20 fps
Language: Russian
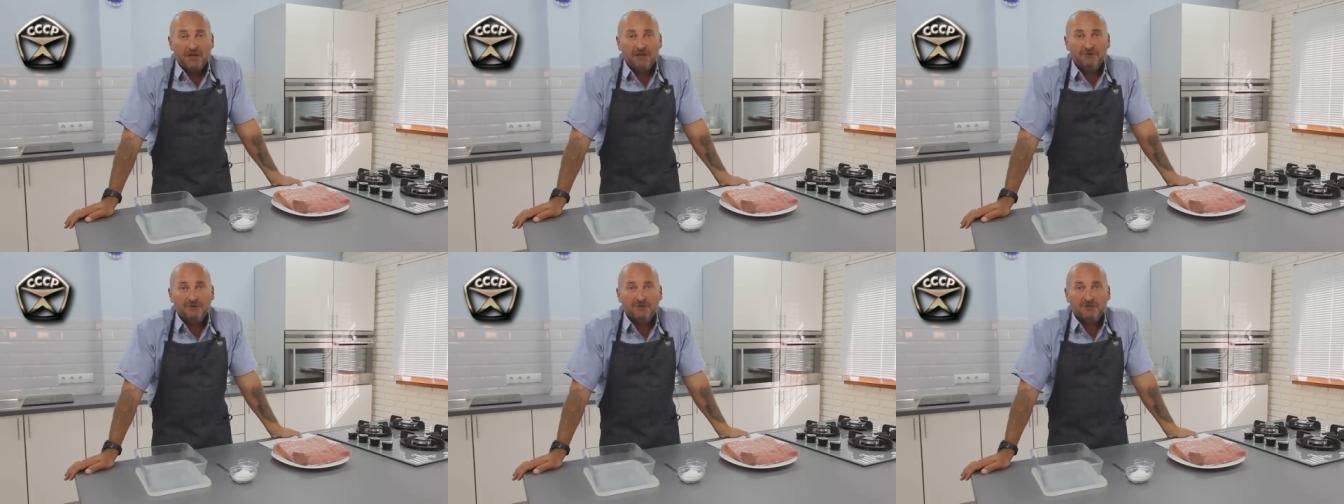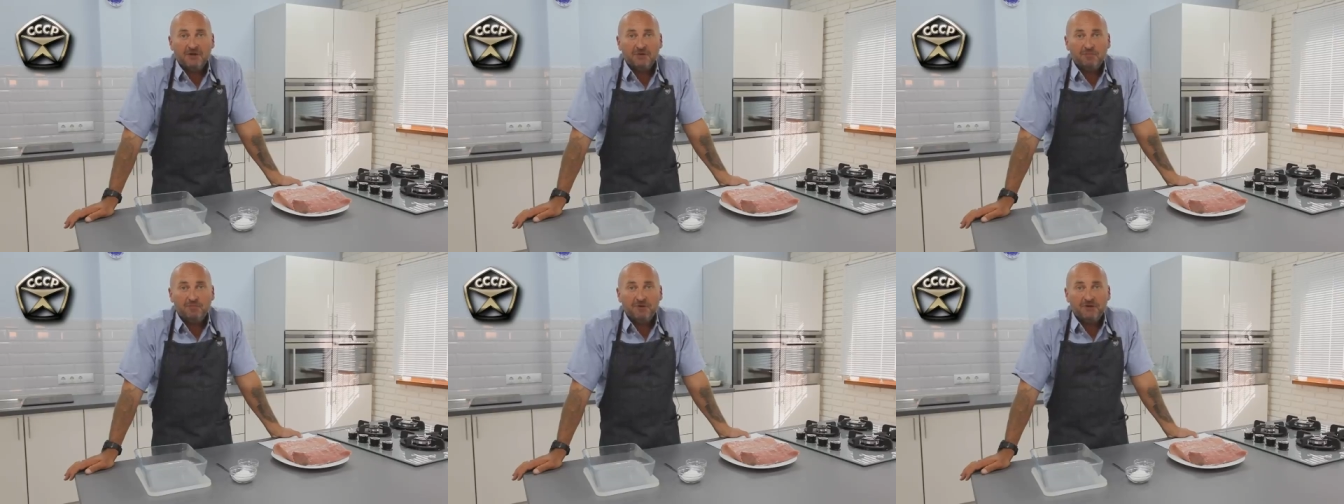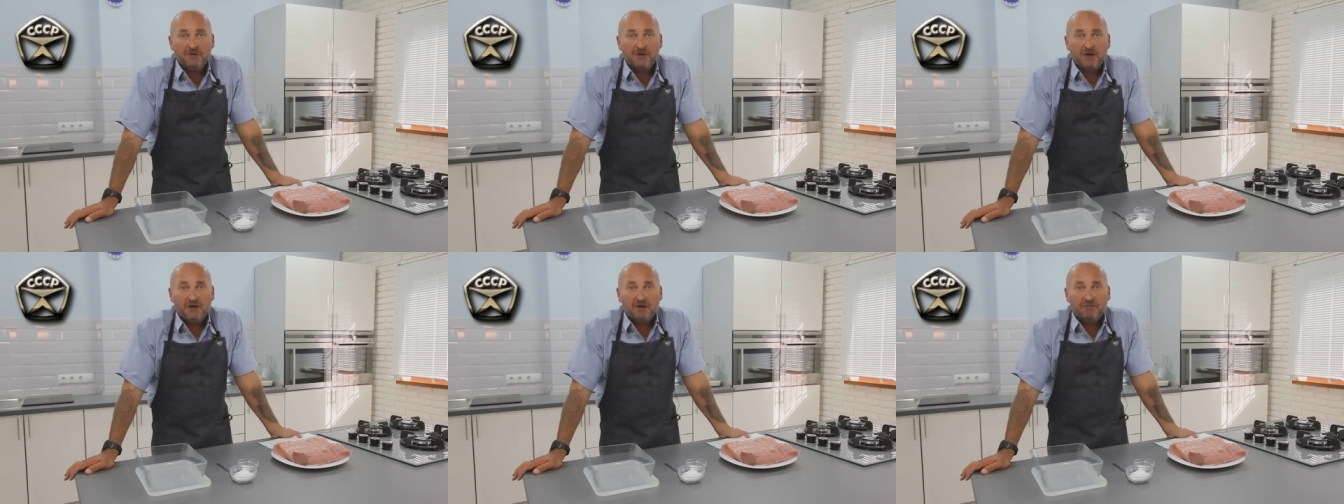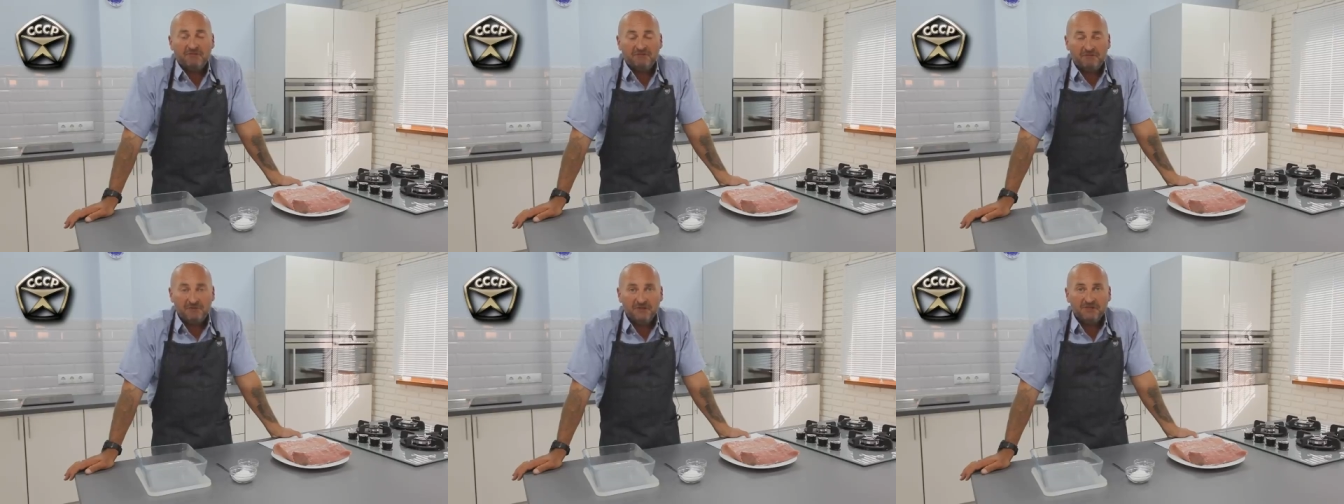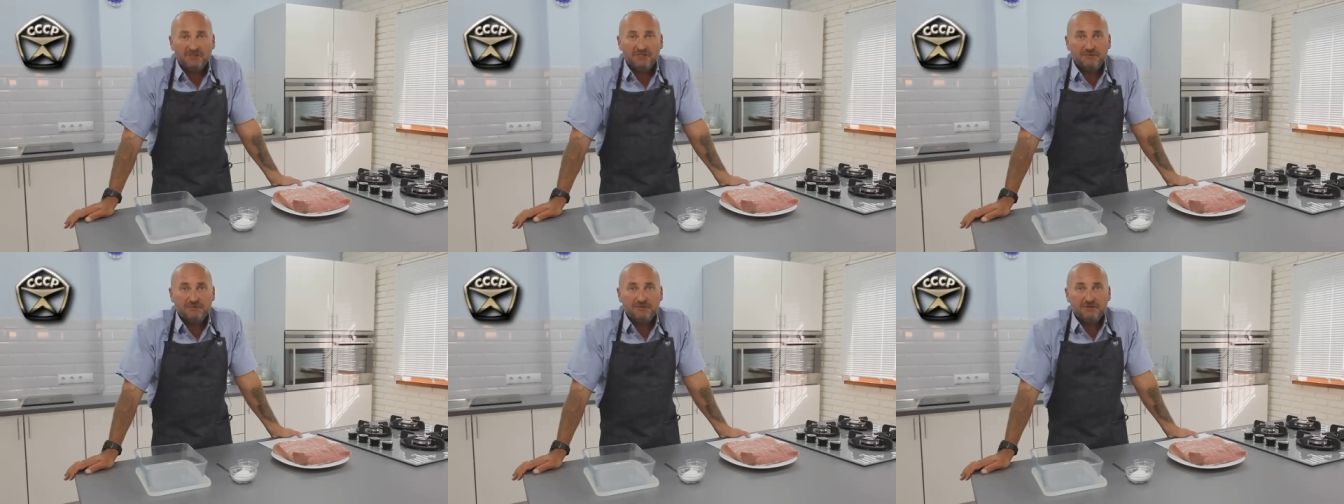И вот как бы мы, в
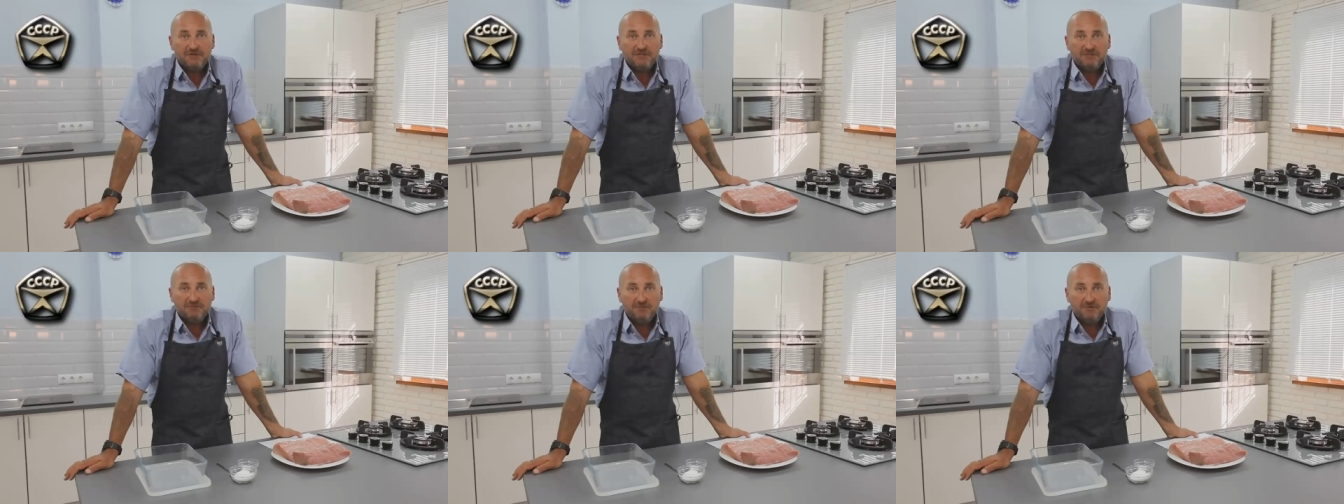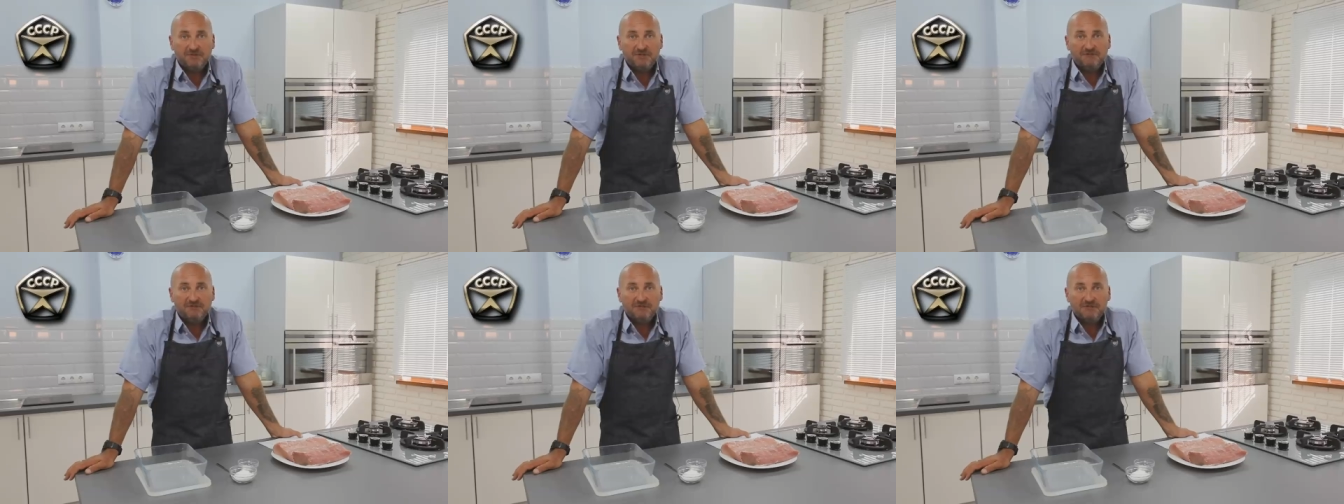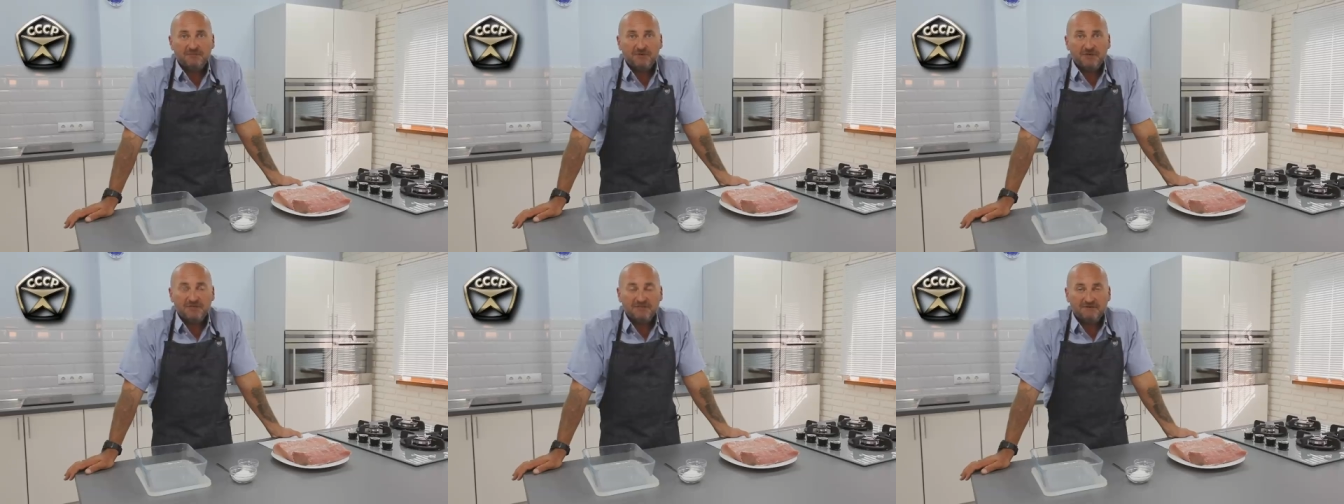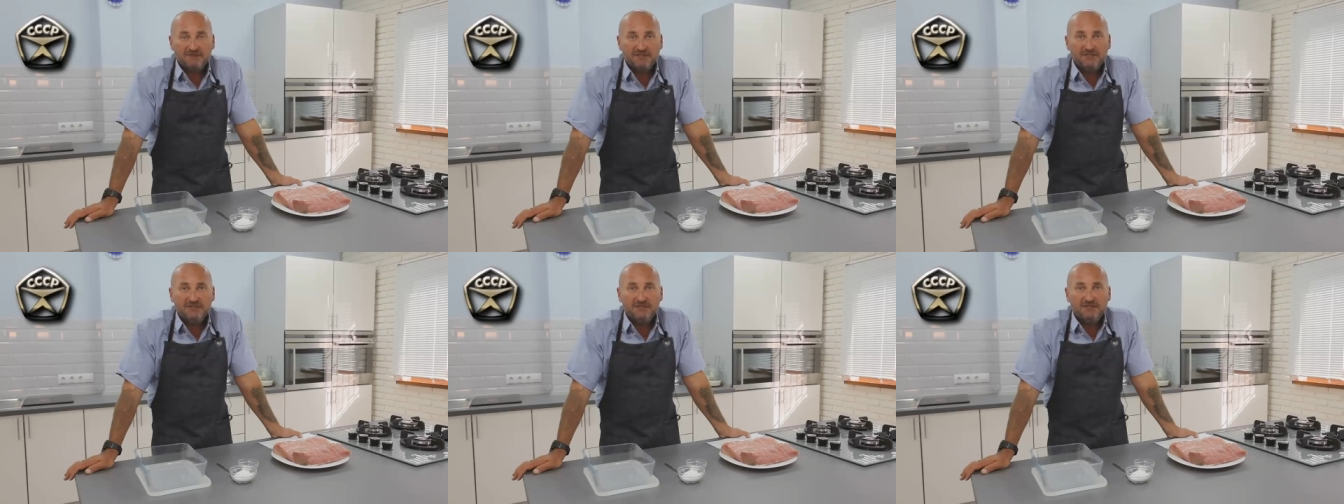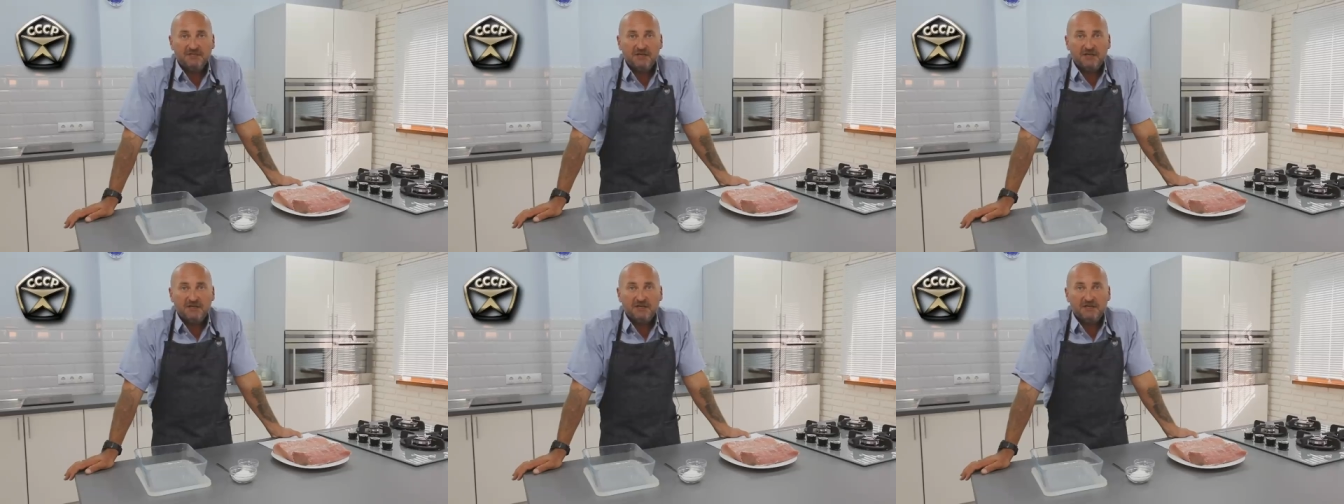принципе, сейчас будем
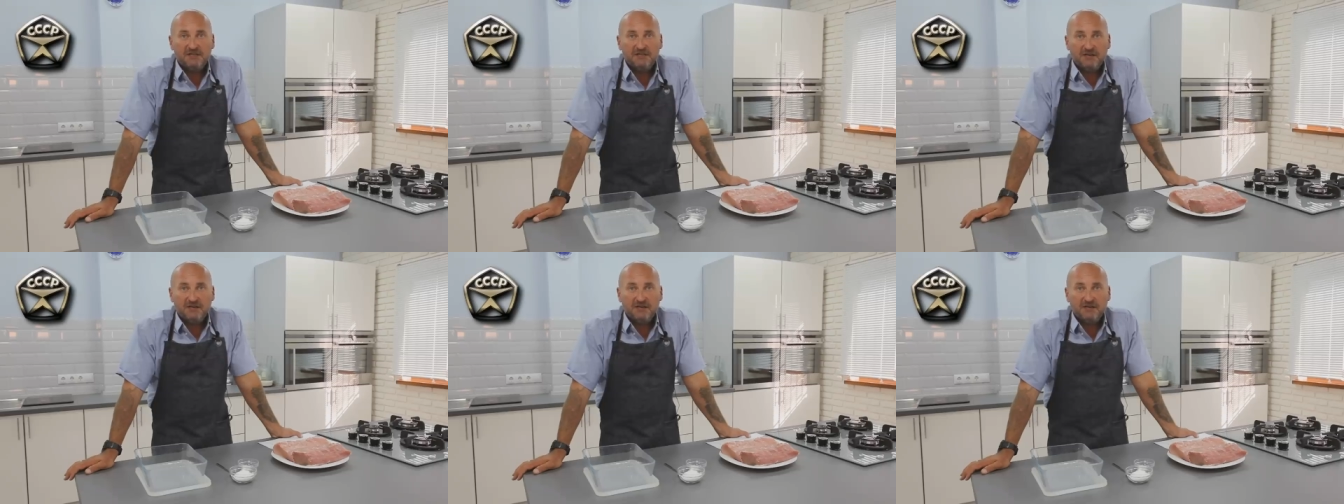воспроизводить э,